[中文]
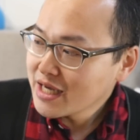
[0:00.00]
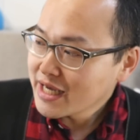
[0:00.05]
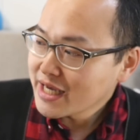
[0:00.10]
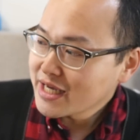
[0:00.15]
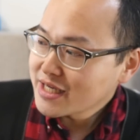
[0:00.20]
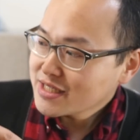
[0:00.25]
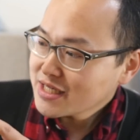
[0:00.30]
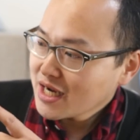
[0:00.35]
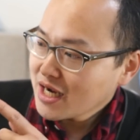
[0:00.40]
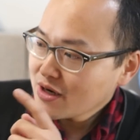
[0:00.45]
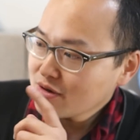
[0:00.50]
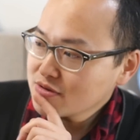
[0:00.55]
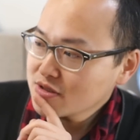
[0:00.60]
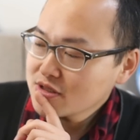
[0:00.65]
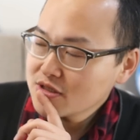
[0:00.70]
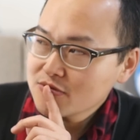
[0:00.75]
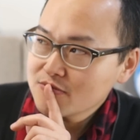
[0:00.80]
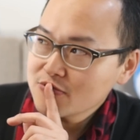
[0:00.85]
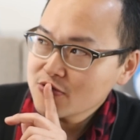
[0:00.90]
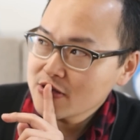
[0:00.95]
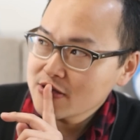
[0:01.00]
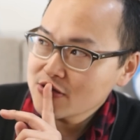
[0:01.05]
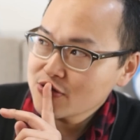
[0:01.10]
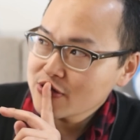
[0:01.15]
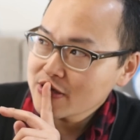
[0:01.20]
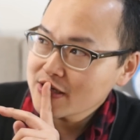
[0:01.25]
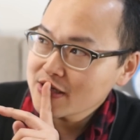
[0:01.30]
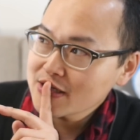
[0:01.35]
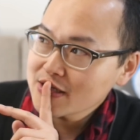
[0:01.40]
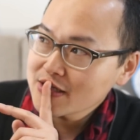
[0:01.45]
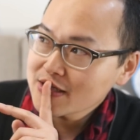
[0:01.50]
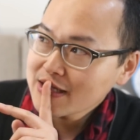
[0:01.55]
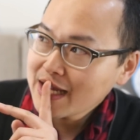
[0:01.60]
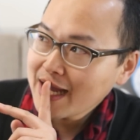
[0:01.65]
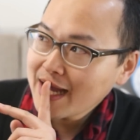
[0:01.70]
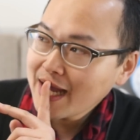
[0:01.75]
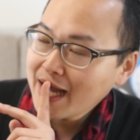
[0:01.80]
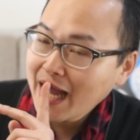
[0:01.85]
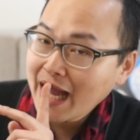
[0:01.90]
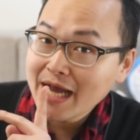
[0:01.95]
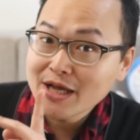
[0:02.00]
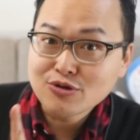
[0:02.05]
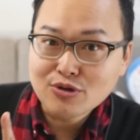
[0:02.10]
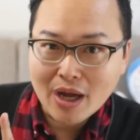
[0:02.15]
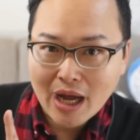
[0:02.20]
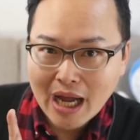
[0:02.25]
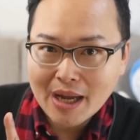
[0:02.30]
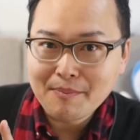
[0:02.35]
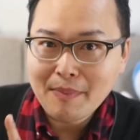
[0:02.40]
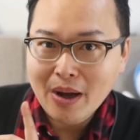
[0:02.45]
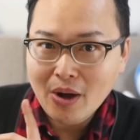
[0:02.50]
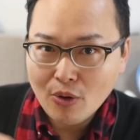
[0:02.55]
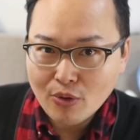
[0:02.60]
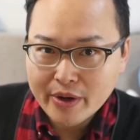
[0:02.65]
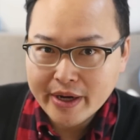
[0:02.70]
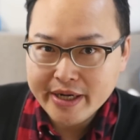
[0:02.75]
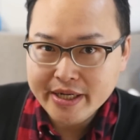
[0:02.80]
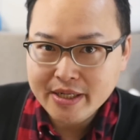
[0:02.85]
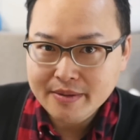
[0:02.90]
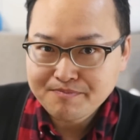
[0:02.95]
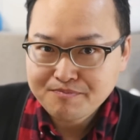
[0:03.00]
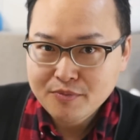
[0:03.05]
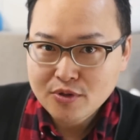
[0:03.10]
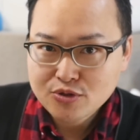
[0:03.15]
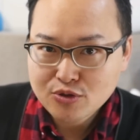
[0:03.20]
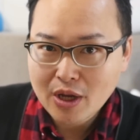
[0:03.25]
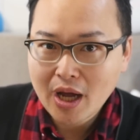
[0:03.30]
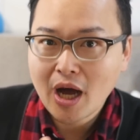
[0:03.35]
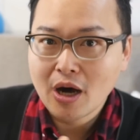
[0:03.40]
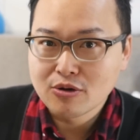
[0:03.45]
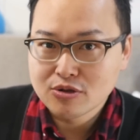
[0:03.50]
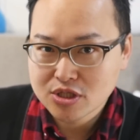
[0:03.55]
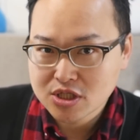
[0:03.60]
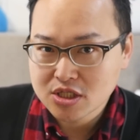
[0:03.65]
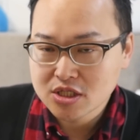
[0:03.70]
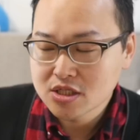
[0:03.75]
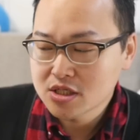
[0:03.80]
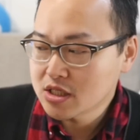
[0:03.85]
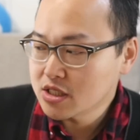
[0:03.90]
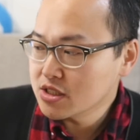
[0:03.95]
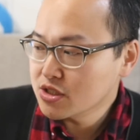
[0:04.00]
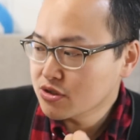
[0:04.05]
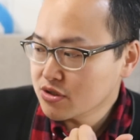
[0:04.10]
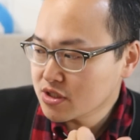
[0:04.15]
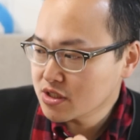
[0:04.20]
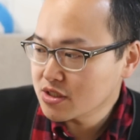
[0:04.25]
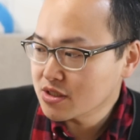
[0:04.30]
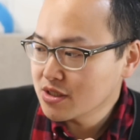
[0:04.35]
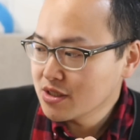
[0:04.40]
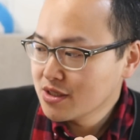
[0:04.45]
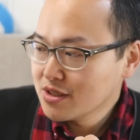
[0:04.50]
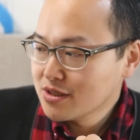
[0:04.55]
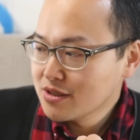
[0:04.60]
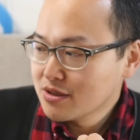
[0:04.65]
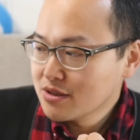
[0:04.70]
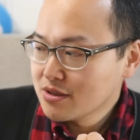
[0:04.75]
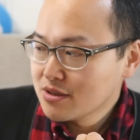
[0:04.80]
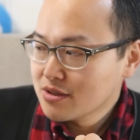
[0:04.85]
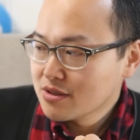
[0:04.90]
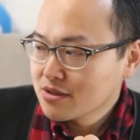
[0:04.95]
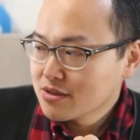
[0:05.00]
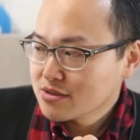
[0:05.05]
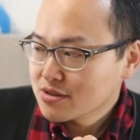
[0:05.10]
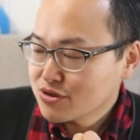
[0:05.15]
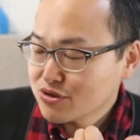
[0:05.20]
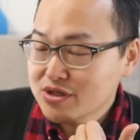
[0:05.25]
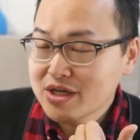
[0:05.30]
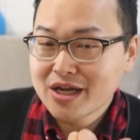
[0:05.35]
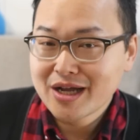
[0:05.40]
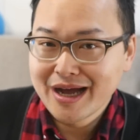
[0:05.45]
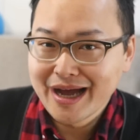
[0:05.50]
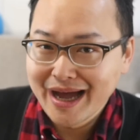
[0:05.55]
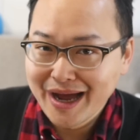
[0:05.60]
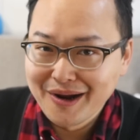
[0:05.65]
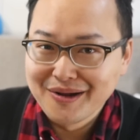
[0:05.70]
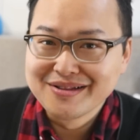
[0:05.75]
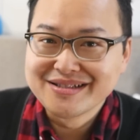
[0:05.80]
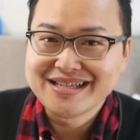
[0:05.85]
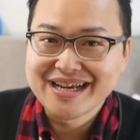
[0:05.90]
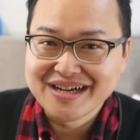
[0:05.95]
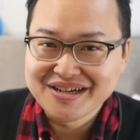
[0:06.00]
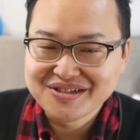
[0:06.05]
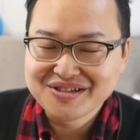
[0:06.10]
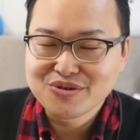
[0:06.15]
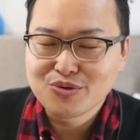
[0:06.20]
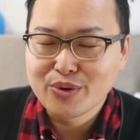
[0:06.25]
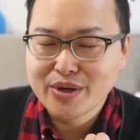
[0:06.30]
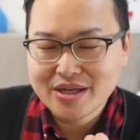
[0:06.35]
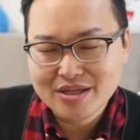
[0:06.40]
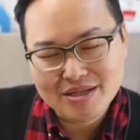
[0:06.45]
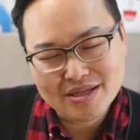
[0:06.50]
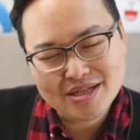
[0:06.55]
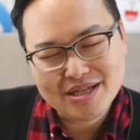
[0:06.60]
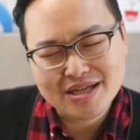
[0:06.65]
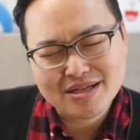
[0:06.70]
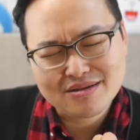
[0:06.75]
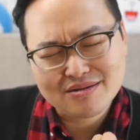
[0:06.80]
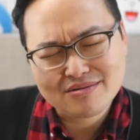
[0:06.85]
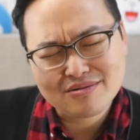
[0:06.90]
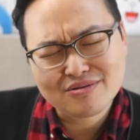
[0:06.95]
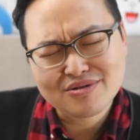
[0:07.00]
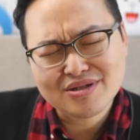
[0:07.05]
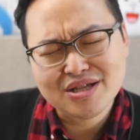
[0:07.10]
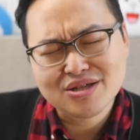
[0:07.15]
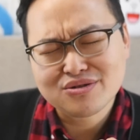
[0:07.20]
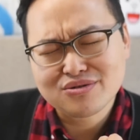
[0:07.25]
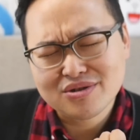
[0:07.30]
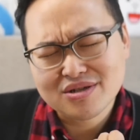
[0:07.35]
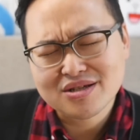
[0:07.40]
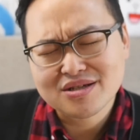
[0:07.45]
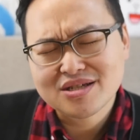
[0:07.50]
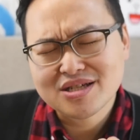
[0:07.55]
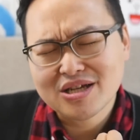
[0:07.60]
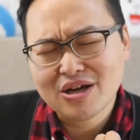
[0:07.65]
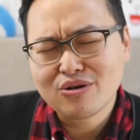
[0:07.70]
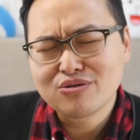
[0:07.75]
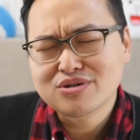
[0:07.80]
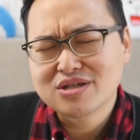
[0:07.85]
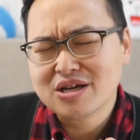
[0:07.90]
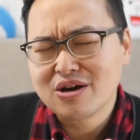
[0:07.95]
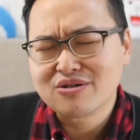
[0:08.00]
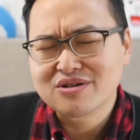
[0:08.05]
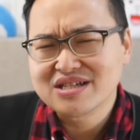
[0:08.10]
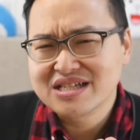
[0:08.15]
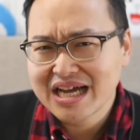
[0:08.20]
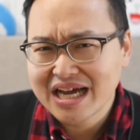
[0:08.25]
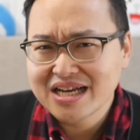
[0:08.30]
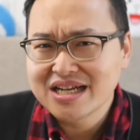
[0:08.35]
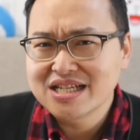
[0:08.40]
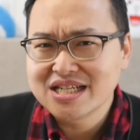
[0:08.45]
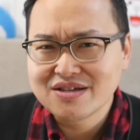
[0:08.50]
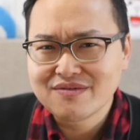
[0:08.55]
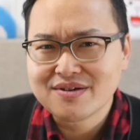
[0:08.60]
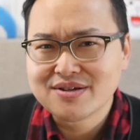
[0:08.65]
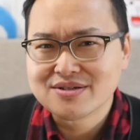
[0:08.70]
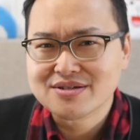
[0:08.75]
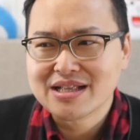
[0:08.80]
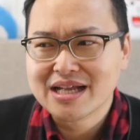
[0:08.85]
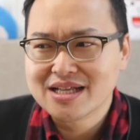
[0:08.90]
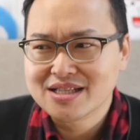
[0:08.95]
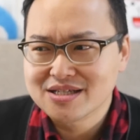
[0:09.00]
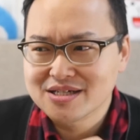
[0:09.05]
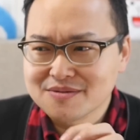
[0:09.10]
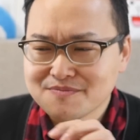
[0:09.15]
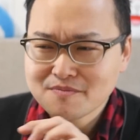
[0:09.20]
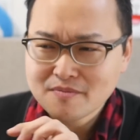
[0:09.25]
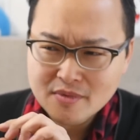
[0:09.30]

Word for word: 诶，像二人是目前觉得它还算还蛮 OK 的，算好吃，可是就是就像刚才二人讲，就是唯一一点有点觉得小小遗憾的地方，就是它的。